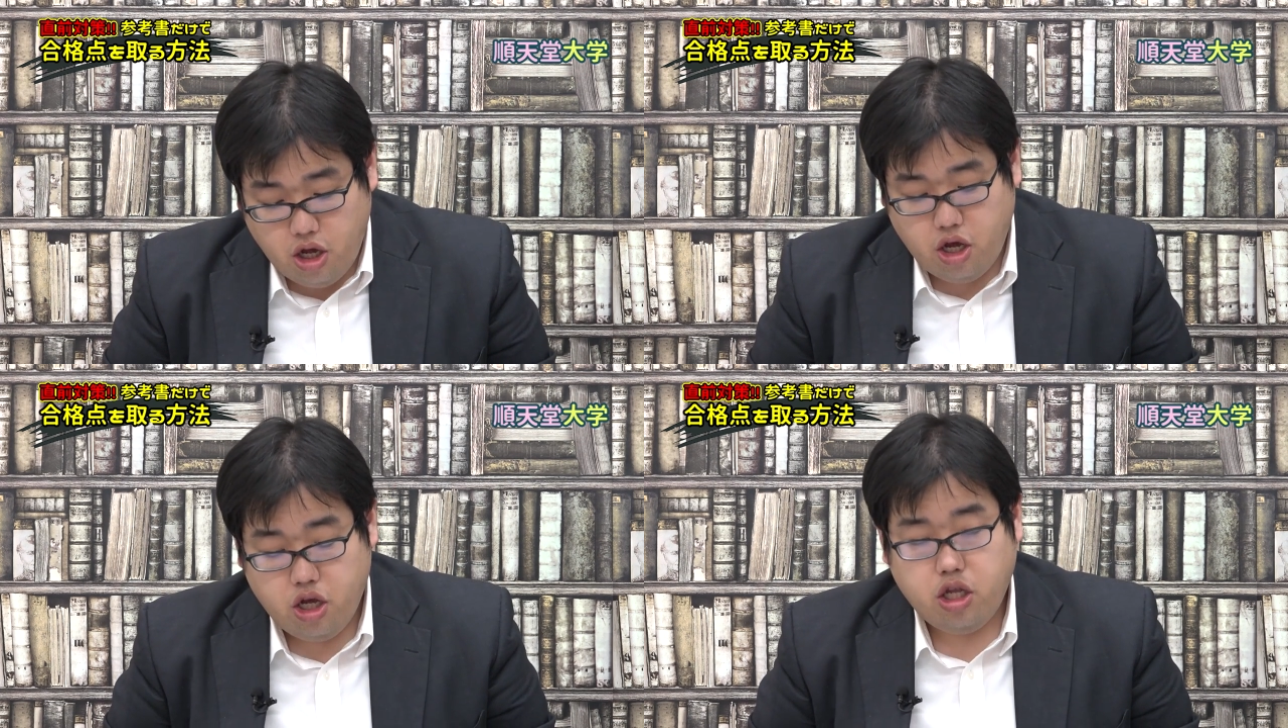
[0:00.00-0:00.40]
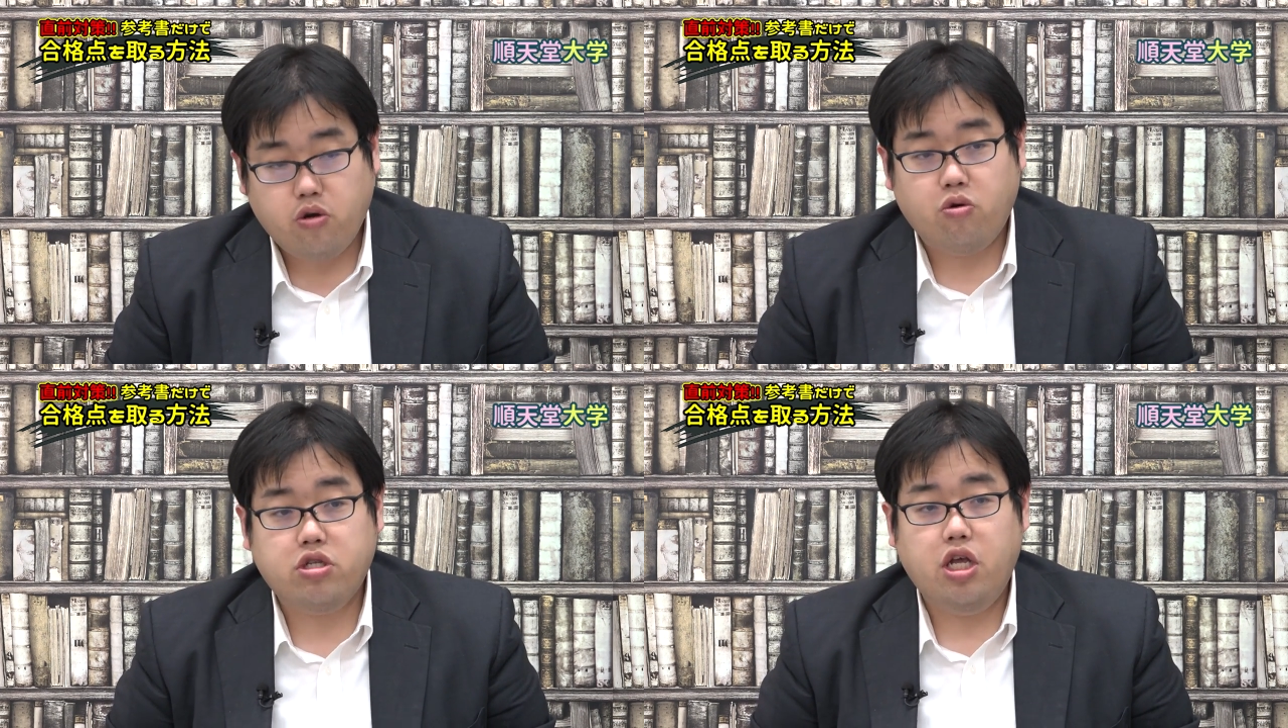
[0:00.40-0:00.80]
えー、た
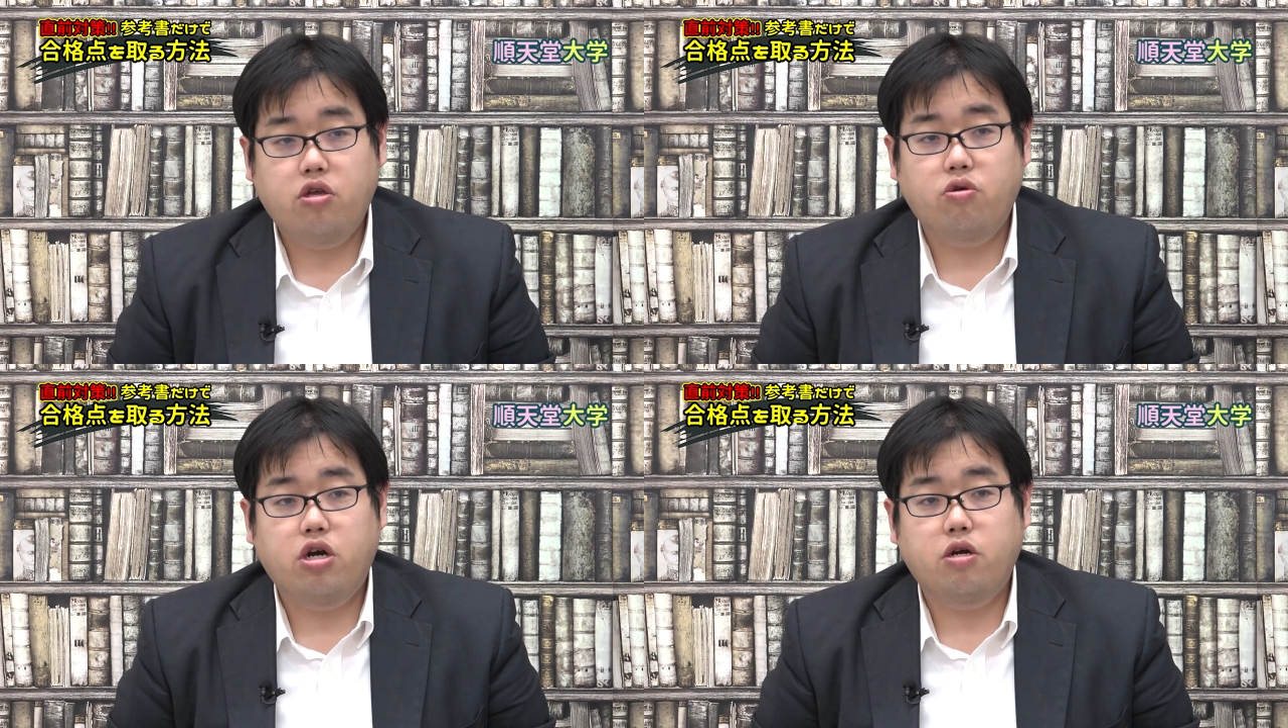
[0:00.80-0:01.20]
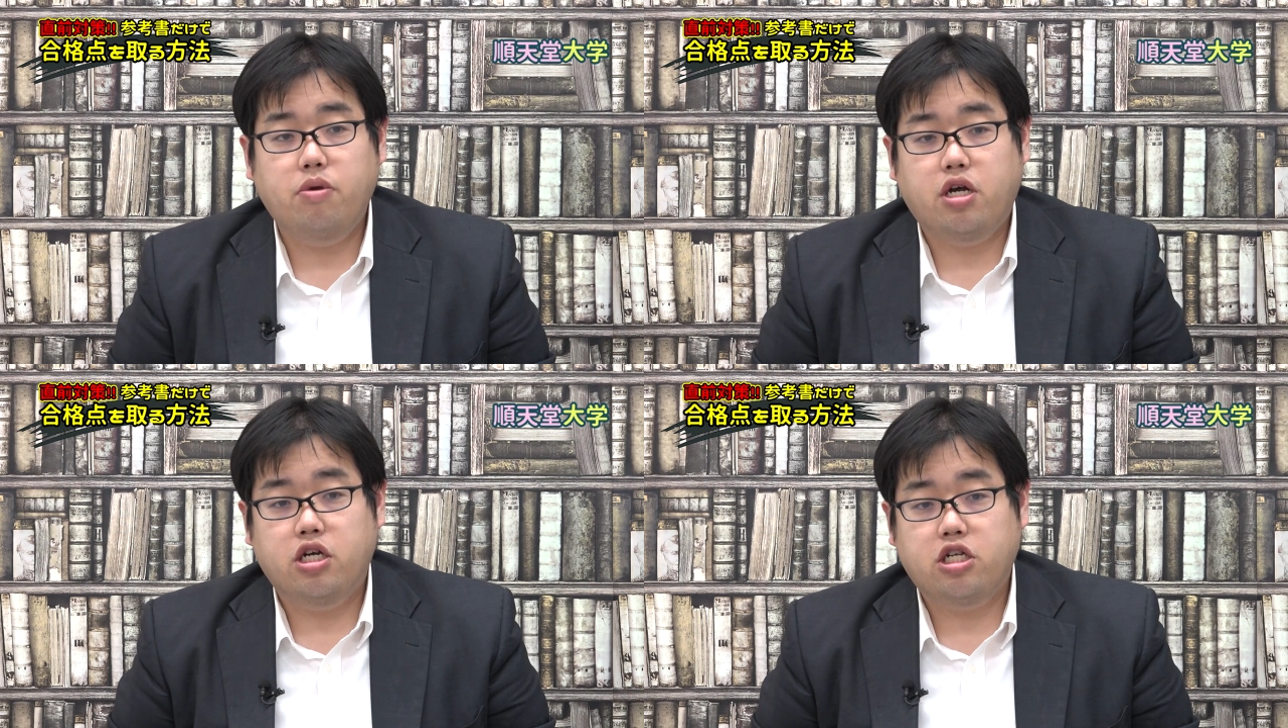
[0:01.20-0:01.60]
だ国際教育学
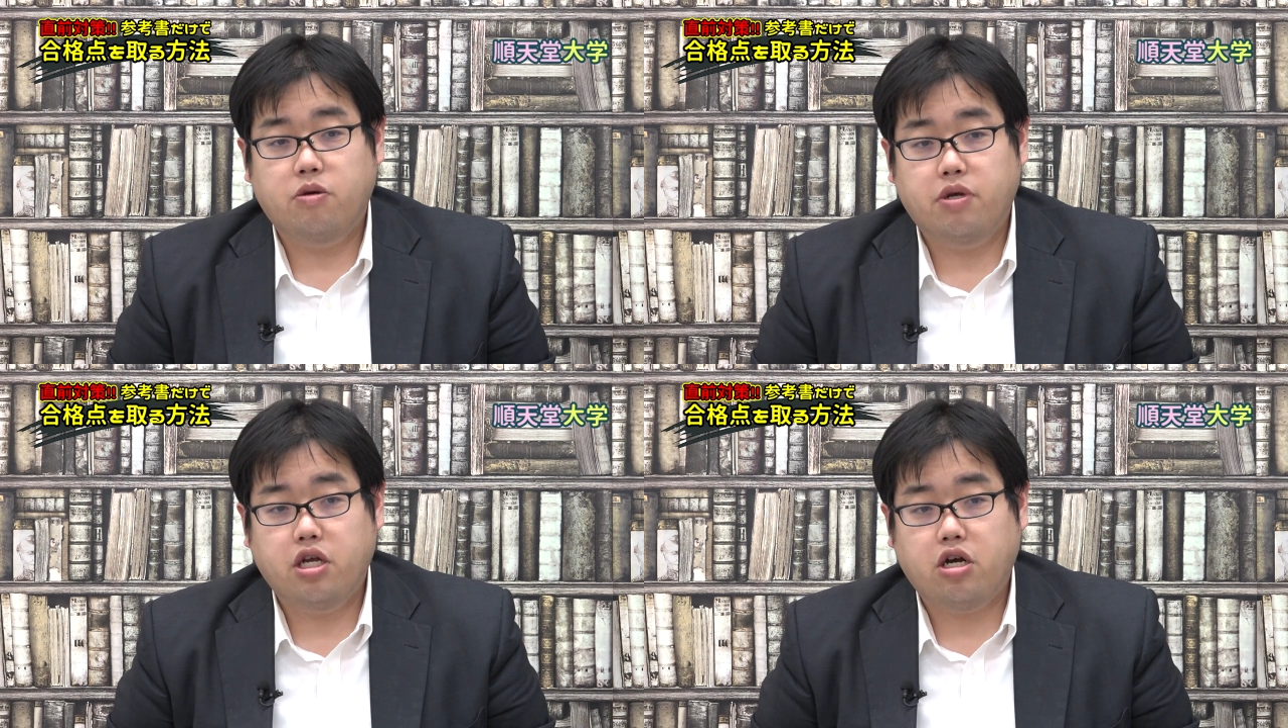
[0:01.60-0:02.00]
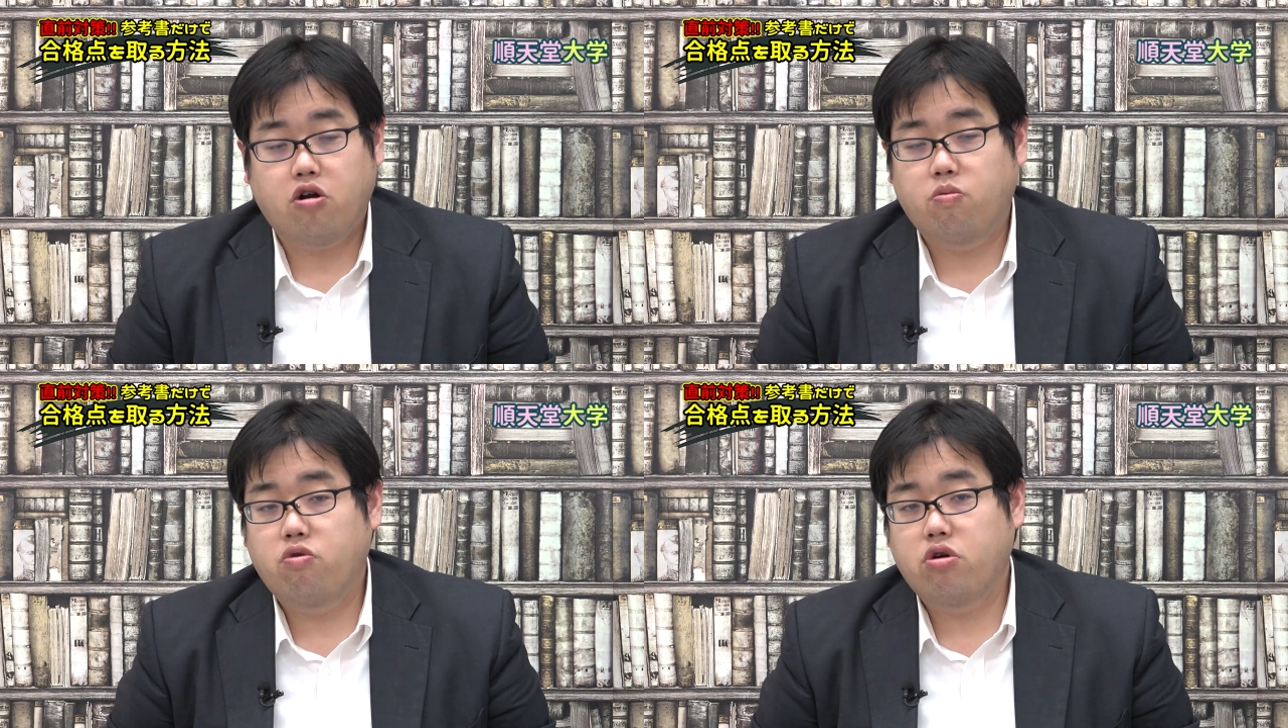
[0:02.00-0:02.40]
部に関してはまだ過
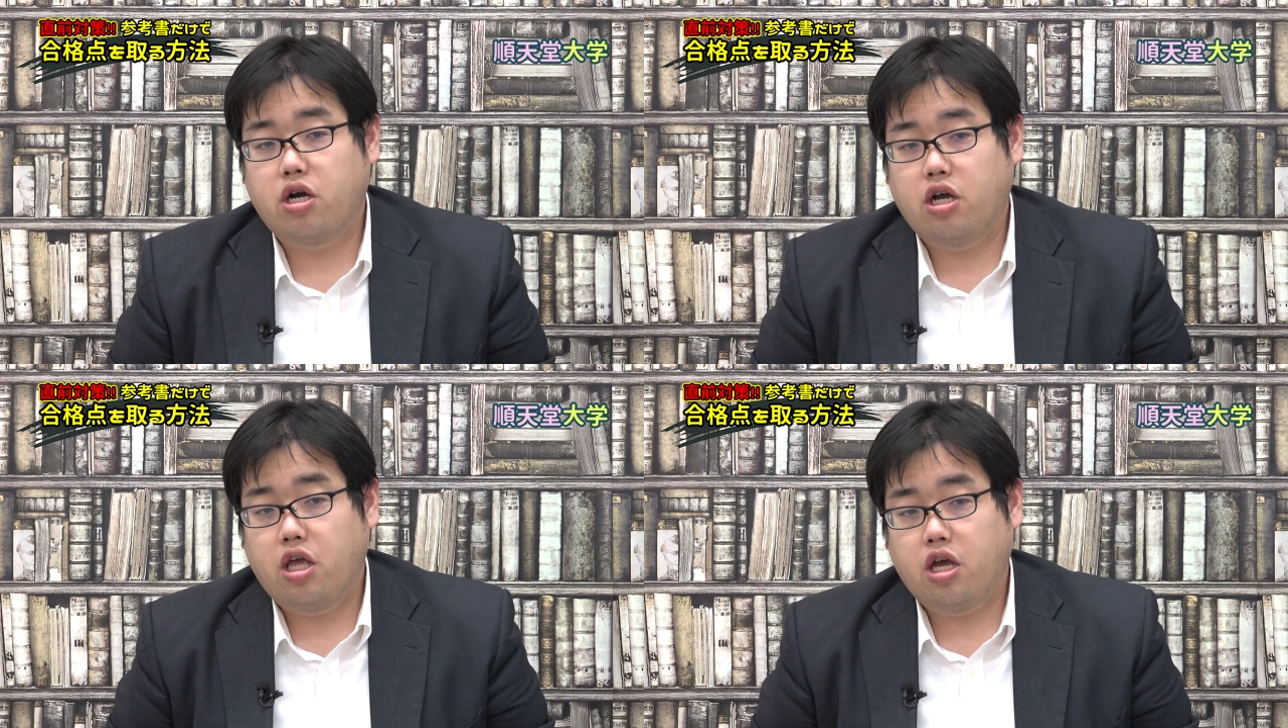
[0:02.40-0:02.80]
去問が、